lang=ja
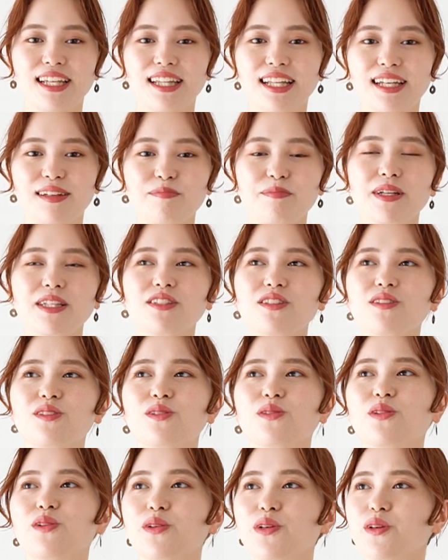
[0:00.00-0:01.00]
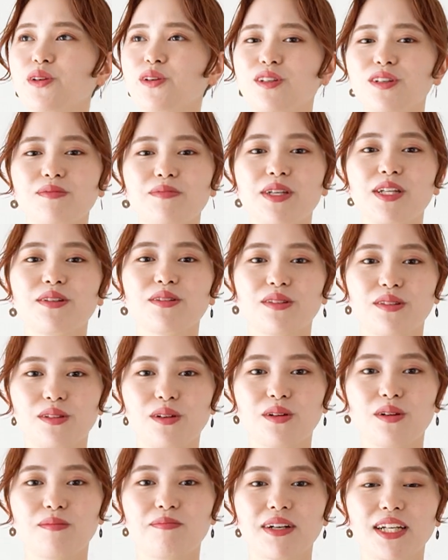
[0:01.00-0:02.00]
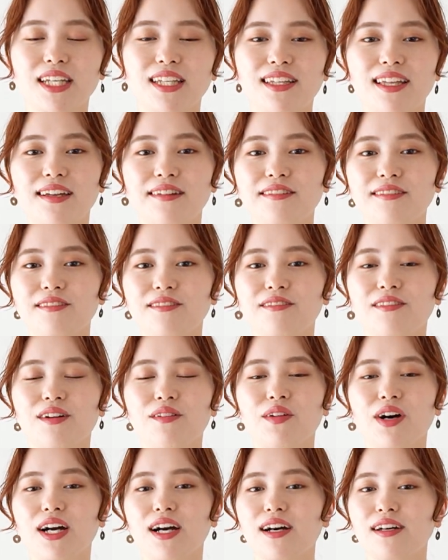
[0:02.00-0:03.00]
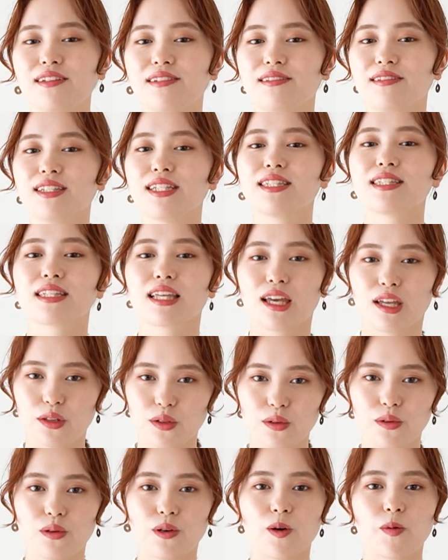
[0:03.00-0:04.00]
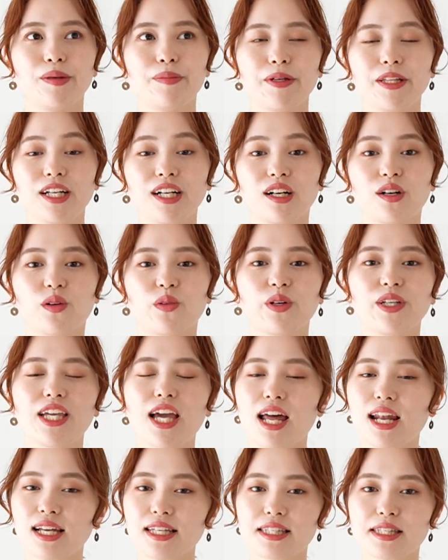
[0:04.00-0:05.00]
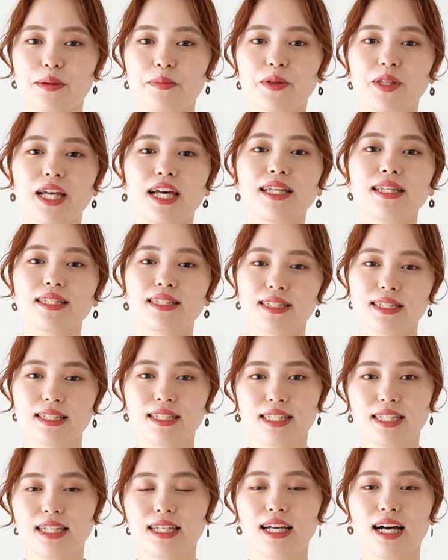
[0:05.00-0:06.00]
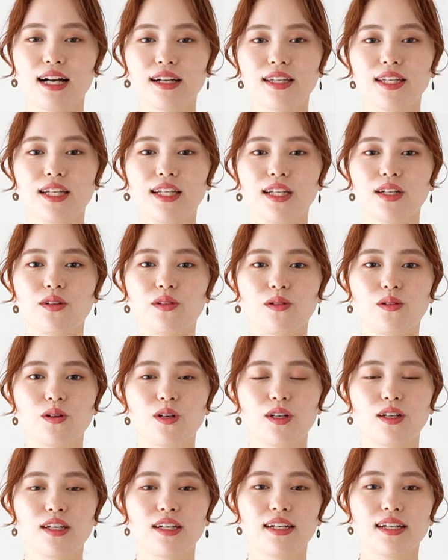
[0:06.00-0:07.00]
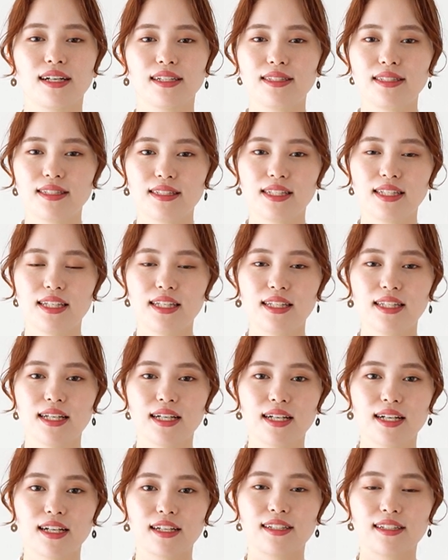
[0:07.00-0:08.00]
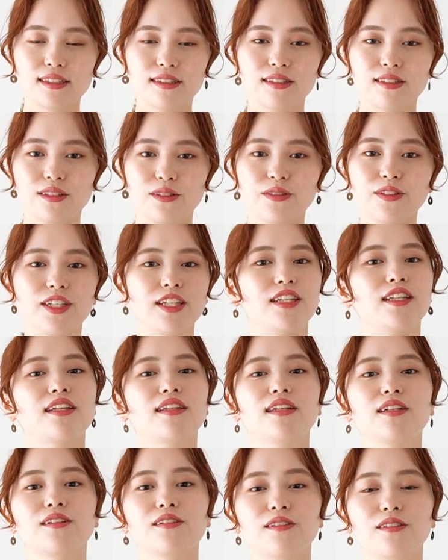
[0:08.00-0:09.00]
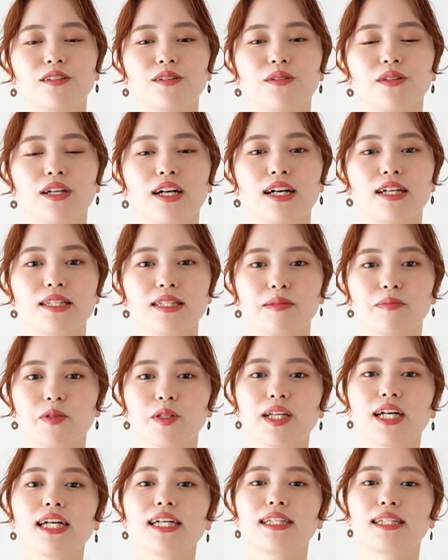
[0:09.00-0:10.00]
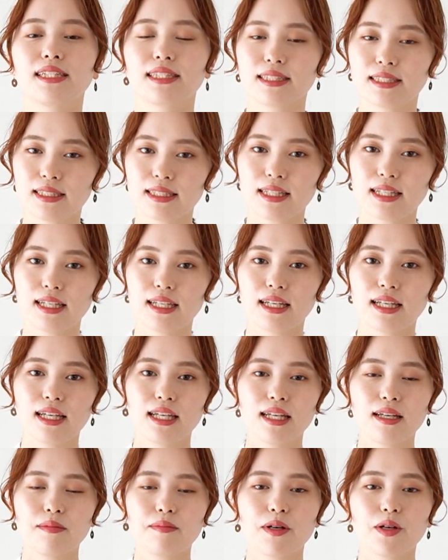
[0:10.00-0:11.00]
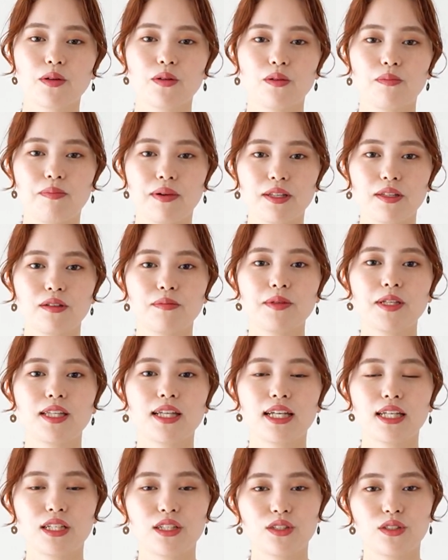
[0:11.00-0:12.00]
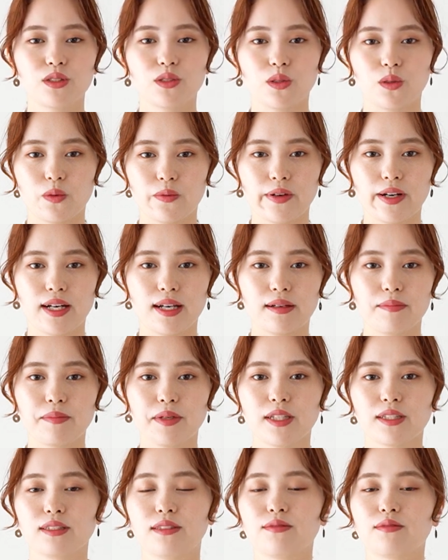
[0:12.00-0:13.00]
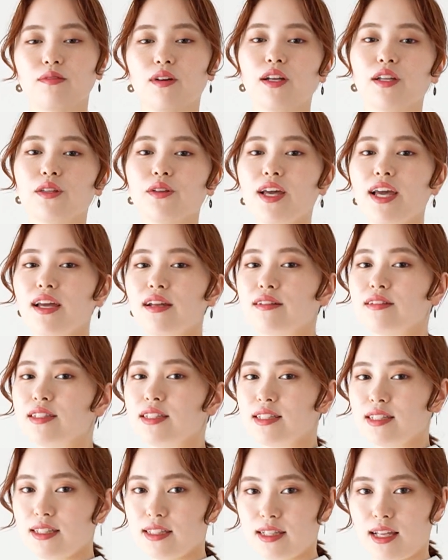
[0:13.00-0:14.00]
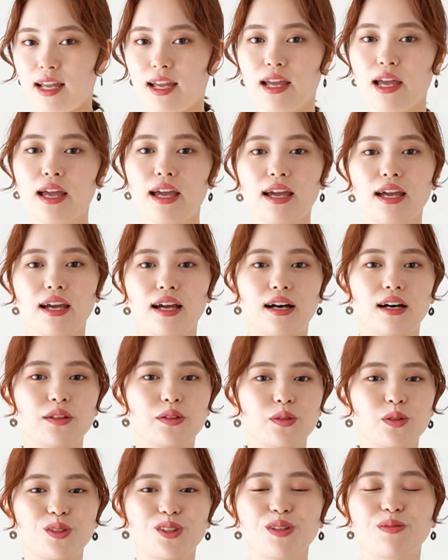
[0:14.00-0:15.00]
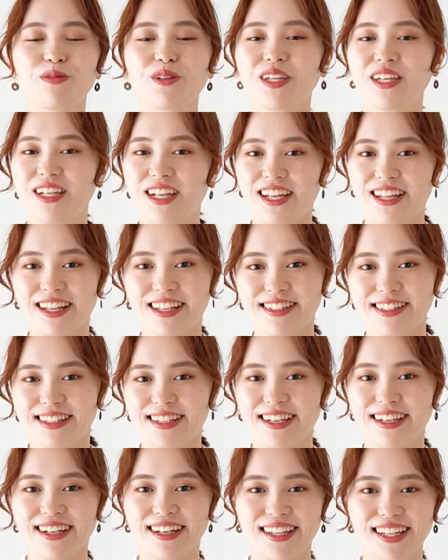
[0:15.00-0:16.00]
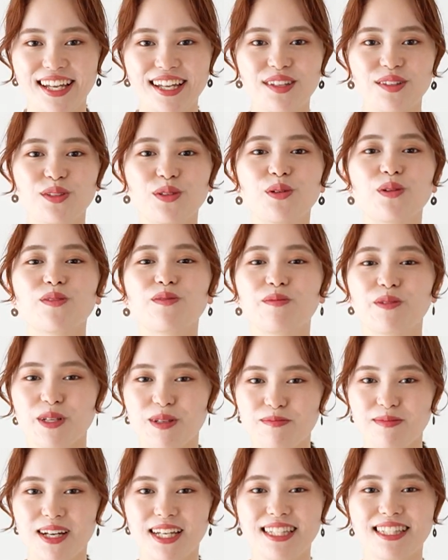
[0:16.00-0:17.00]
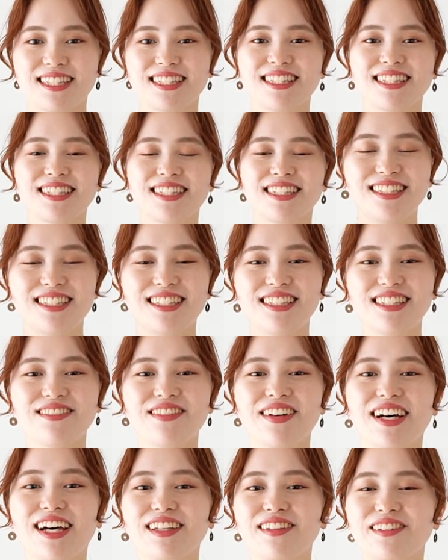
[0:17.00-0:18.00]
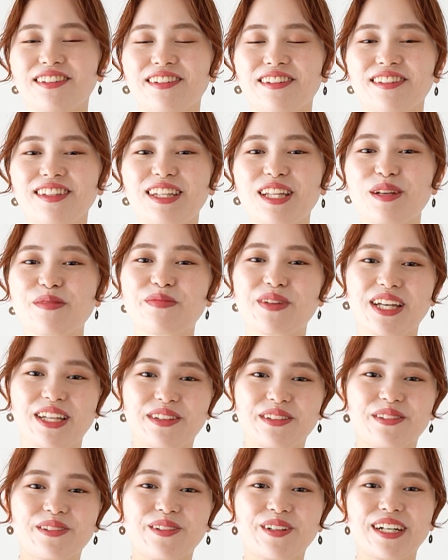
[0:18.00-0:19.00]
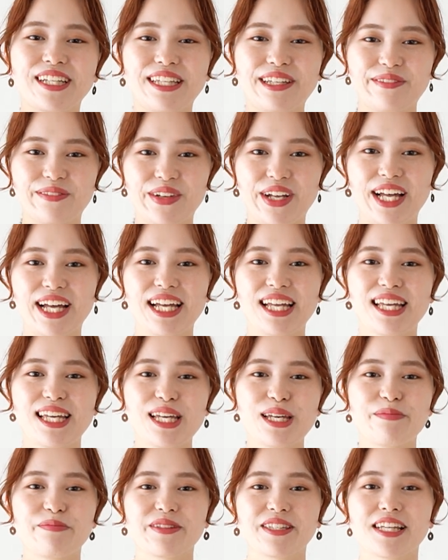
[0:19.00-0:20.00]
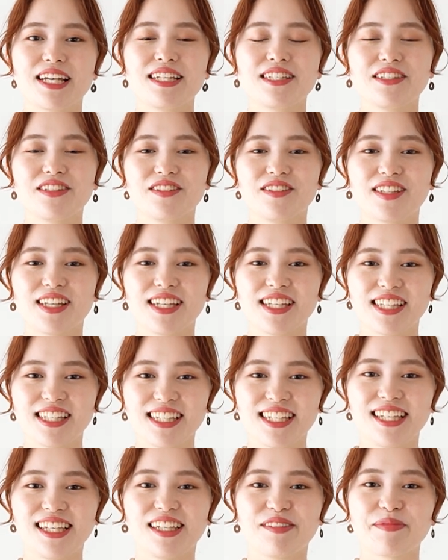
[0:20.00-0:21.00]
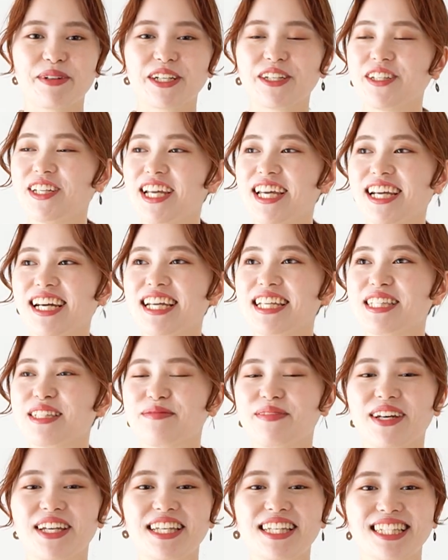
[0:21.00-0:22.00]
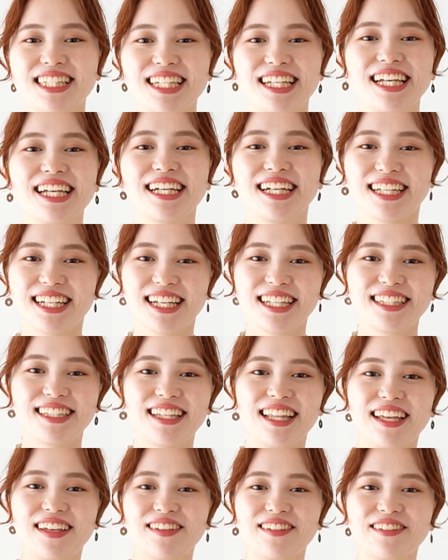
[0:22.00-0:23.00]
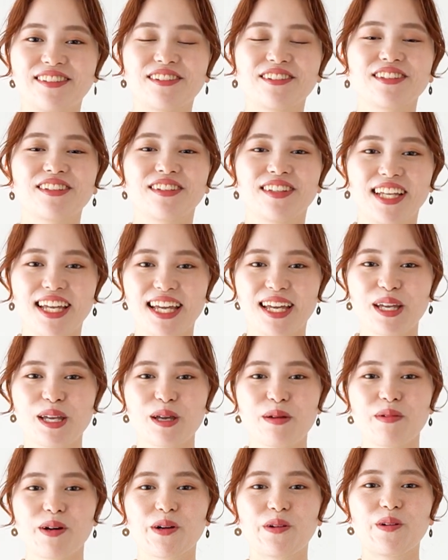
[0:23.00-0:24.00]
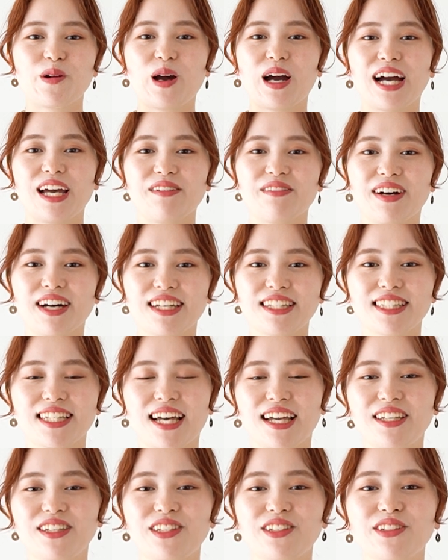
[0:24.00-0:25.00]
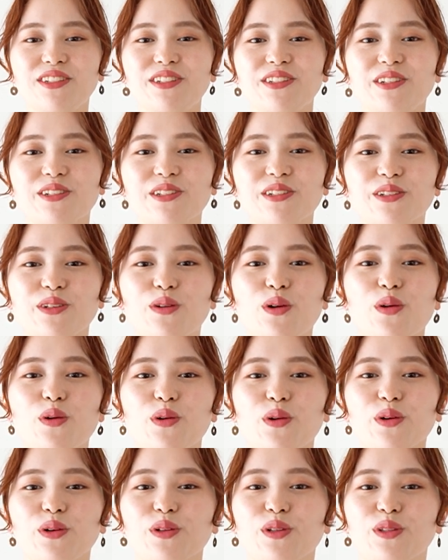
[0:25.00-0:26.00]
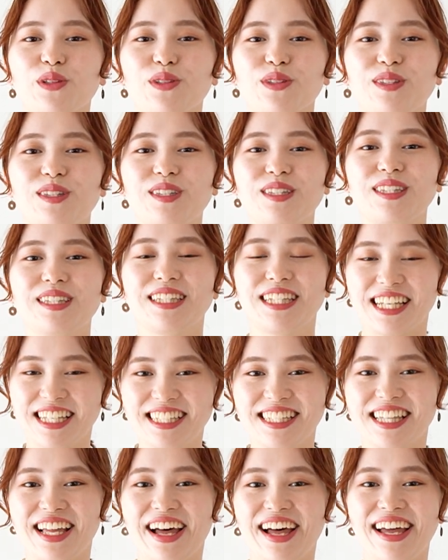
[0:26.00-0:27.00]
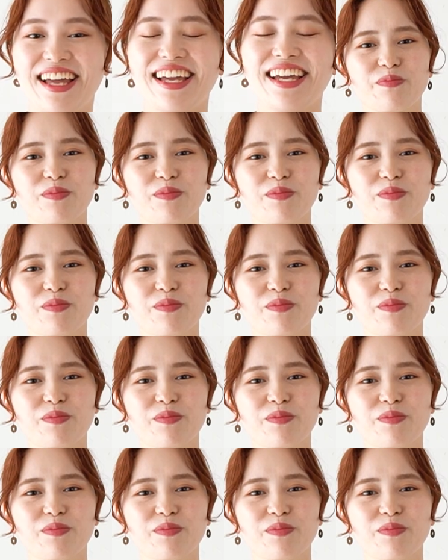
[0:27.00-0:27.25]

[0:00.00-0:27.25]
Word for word: まあ、ちょっとこうよく見ると、まあ、着てるのは分かるんですけど、まあ、なんかこういやらしさもないですし、はっきりこうがっつりインナーがグッと浮き出てくるような感じもないですし、まあ、こうパッと見た印象は、まあ、割とヘルシーであのとっても綺麗なんじゃないかなと思います。実はあのにねんまえの動画では最終的にグレーが一番いいんじゃないかなっていうことで、まあ、今回は最有力候補でした。